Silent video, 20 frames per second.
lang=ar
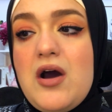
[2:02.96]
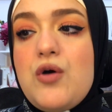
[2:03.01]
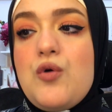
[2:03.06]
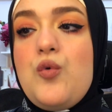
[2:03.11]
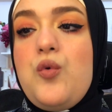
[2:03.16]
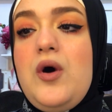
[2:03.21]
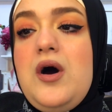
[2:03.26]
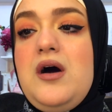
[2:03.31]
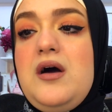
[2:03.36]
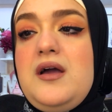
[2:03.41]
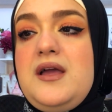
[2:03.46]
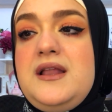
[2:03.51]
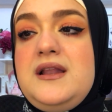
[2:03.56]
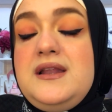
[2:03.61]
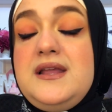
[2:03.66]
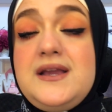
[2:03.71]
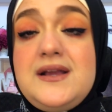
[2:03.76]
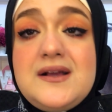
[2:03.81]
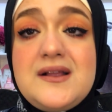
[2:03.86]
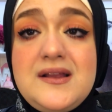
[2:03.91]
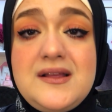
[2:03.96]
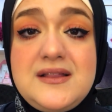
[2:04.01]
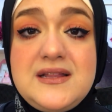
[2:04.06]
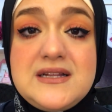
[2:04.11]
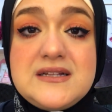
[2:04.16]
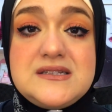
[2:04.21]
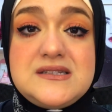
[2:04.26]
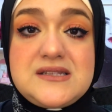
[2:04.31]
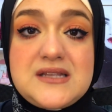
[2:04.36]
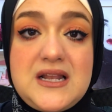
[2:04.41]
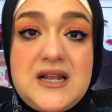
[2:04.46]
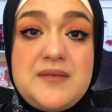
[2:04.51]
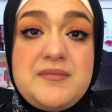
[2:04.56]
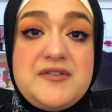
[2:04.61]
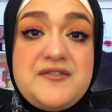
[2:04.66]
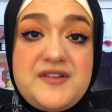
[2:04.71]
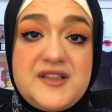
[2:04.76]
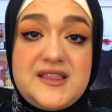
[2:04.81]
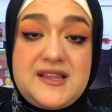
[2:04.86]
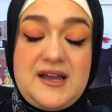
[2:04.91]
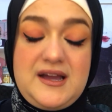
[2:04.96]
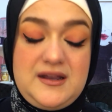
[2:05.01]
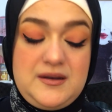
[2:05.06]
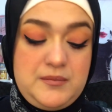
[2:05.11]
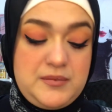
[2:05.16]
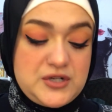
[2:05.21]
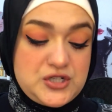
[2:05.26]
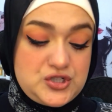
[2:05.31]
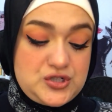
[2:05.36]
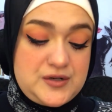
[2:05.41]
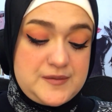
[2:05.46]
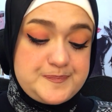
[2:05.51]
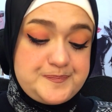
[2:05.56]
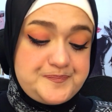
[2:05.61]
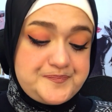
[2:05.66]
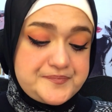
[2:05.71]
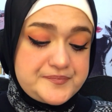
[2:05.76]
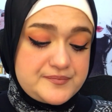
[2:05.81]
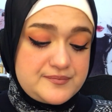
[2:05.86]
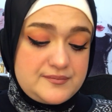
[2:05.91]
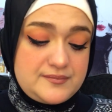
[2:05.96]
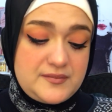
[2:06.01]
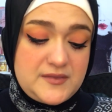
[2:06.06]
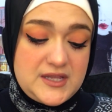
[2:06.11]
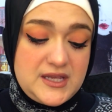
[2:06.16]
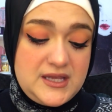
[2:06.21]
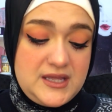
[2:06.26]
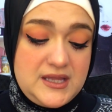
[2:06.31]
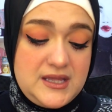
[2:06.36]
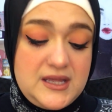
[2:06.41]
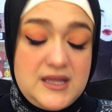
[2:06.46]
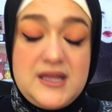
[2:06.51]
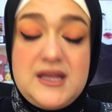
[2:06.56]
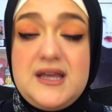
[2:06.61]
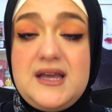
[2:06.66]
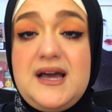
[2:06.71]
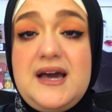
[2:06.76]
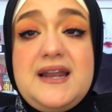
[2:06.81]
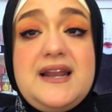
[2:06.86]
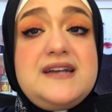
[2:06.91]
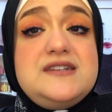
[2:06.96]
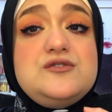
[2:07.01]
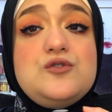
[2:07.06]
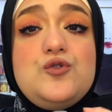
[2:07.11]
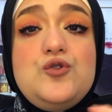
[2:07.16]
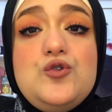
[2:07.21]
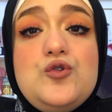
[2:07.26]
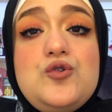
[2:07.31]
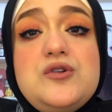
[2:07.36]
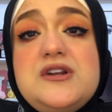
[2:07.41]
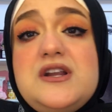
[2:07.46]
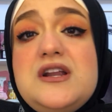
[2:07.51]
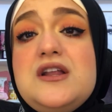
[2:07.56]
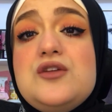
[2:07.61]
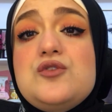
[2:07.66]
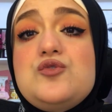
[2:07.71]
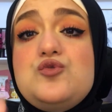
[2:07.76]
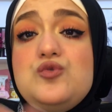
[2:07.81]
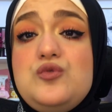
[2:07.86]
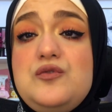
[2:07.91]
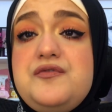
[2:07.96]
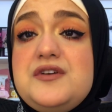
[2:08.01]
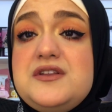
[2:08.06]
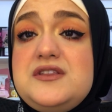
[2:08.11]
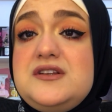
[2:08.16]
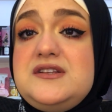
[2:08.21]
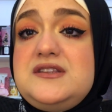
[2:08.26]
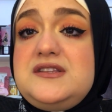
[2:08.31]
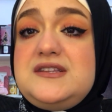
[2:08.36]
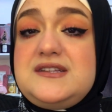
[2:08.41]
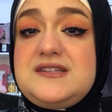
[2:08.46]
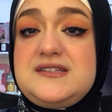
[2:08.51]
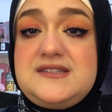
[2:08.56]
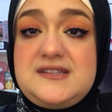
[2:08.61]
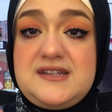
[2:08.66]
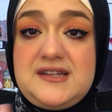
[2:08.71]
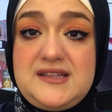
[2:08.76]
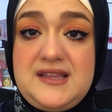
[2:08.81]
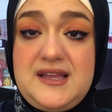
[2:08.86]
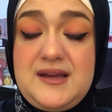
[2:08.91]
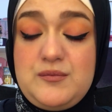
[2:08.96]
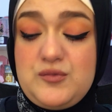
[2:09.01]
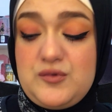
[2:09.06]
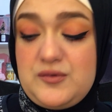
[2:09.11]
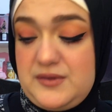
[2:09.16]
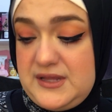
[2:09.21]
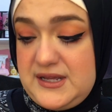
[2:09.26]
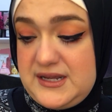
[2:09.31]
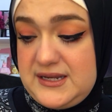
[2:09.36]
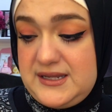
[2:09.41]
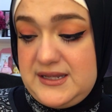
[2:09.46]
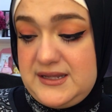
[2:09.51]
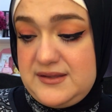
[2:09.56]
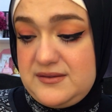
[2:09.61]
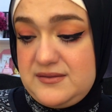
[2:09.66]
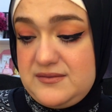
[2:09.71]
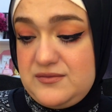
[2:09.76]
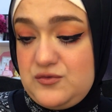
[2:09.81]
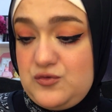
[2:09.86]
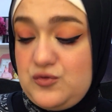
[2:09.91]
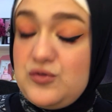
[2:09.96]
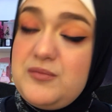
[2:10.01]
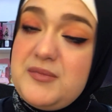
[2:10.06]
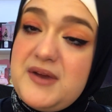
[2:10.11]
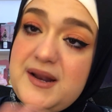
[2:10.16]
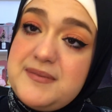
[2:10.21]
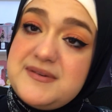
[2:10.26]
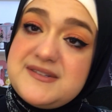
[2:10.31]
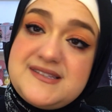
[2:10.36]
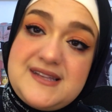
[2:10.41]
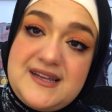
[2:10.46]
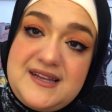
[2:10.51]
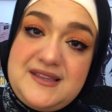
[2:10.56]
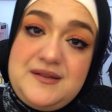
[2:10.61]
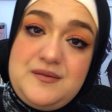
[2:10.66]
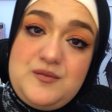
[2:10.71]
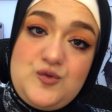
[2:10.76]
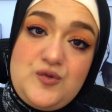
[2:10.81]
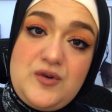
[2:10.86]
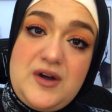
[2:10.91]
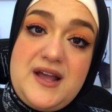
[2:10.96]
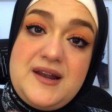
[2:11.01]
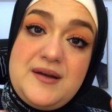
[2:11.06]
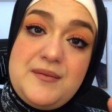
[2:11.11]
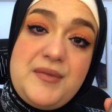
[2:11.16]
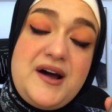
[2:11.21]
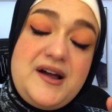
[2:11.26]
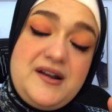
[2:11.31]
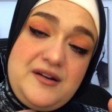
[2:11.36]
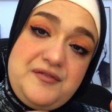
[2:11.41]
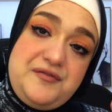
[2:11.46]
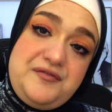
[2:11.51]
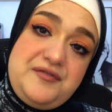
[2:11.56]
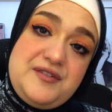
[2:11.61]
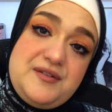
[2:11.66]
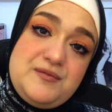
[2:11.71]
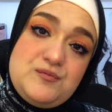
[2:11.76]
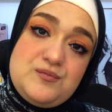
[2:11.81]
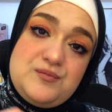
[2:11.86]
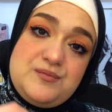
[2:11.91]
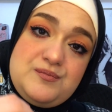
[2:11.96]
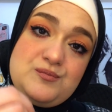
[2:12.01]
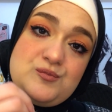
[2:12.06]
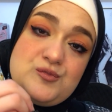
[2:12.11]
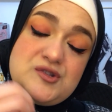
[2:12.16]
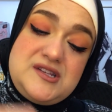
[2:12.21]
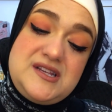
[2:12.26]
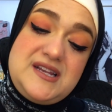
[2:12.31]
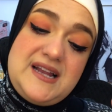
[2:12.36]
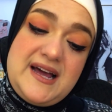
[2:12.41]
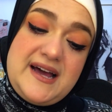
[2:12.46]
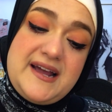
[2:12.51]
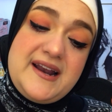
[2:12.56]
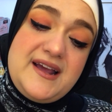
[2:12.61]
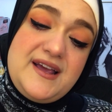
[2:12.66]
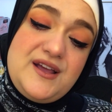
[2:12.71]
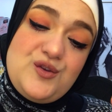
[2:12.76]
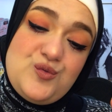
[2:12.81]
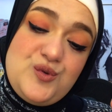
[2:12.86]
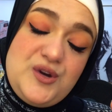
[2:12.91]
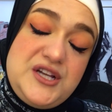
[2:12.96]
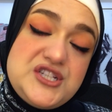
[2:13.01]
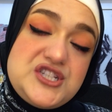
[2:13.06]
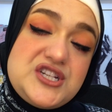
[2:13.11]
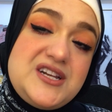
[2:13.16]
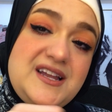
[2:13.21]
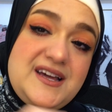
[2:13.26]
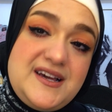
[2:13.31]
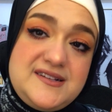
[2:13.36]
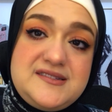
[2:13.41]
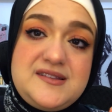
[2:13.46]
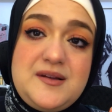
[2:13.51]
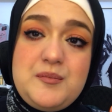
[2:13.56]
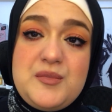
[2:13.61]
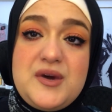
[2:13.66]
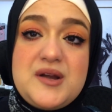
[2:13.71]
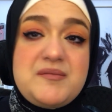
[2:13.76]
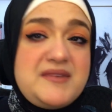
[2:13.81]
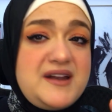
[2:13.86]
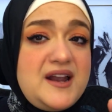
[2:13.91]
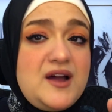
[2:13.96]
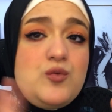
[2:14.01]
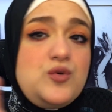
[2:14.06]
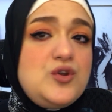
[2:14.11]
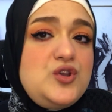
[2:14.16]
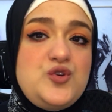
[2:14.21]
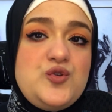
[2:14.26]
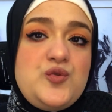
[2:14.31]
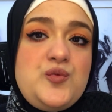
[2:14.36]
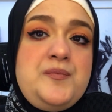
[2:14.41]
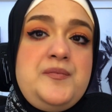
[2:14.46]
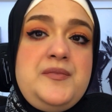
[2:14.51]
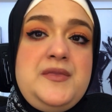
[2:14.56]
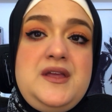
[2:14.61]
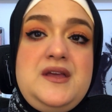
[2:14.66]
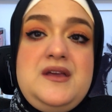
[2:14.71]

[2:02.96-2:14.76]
اقوى الانجريدينتس اللي بتفتح البشره انا عايز اقول لكم ان انا طول فتره استخدامه يعني طول ما انا بستخدمه انا بعرف مزيل العرق الوحش اللي هيسمر من اول يوم